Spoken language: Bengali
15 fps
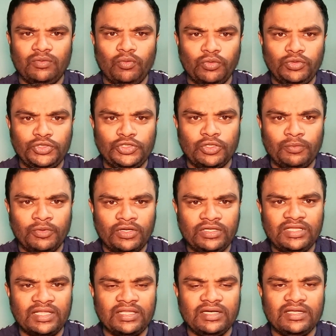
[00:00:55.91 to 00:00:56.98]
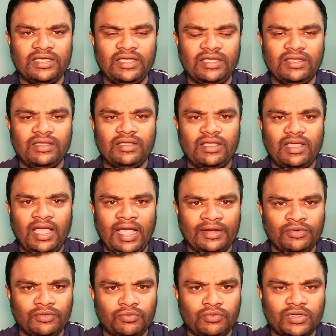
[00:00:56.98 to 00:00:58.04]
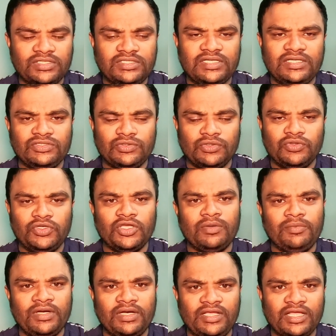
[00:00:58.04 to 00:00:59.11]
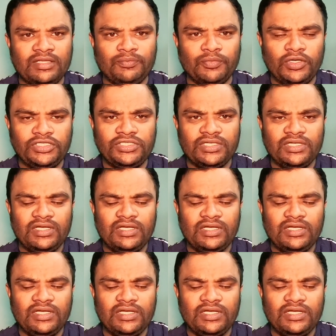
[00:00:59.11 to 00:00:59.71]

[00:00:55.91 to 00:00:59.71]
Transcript: ওই সময় তাদেরকে আটক করেছে সৌদি আরবের রিয়াদ পুলিশ